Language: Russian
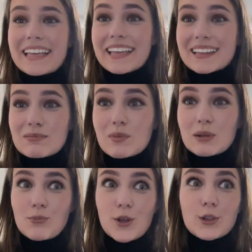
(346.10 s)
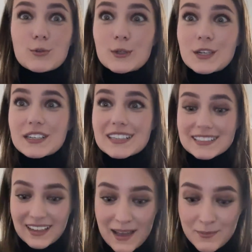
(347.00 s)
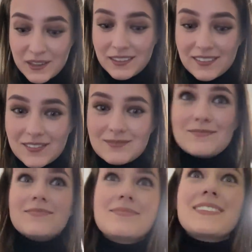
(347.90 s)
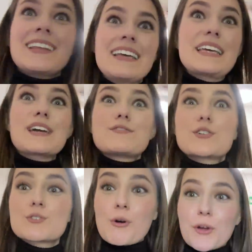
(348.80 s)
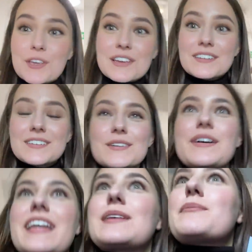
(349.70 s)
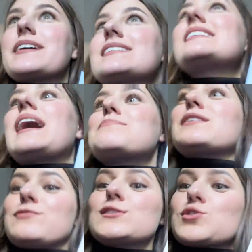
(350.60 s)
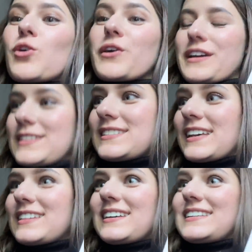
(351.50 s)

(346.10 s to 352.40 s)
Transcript: это был мой лучший экзамен. Я в шоке. Это моя самая высокая оценка.